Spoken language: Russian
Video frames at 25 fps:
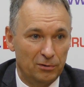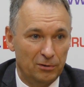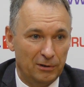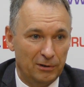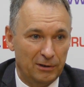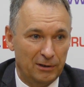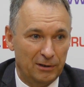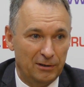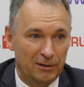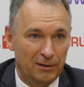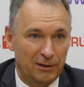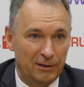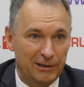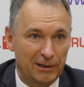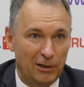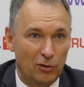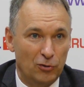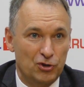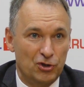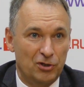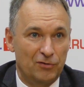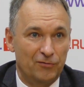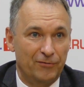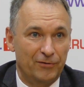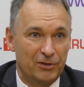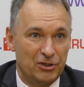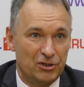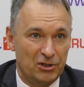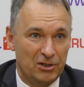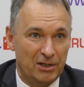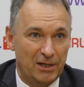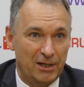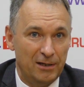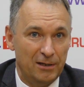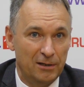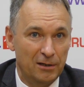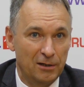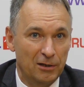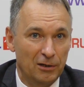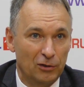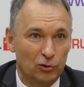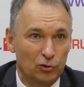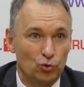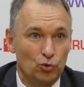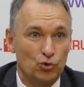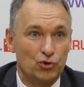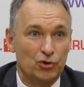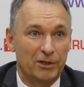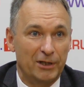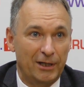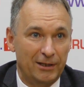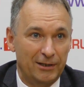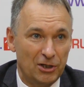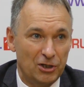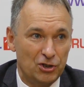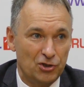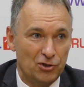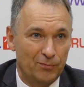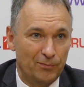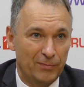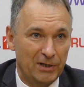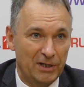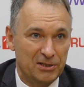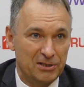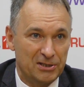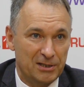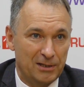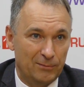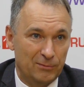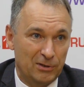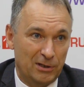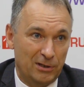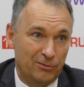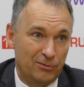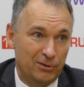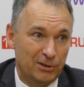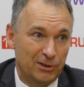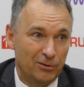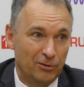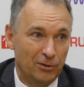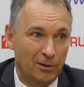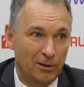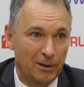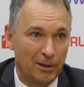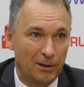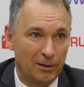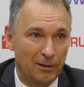А она очень важна, нужна нашим бойцам. Я видел